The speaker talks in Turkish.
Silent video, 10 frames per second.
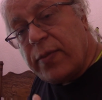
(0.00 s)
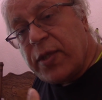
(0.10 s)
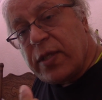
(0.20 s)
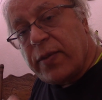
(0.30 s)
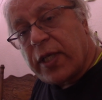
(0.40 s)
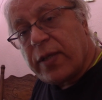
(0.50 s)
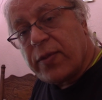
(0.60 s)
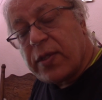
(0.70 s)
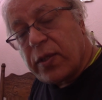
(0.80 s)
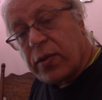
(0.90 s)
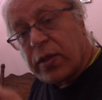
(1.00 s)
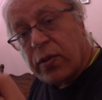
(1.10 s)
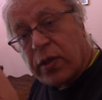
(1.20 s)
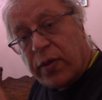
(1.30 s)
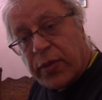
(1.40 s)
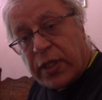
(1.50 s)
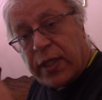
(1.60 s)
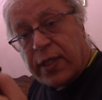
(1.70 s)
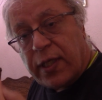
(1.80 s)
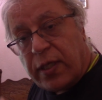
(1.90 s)
bizim aramızda ortak olan bir
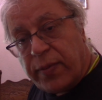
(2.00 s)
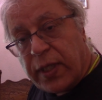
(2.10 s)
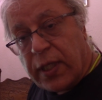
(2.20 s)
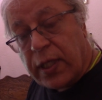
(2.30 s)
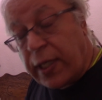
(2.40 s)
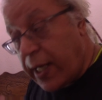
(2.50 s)
tek kelimeye gelin.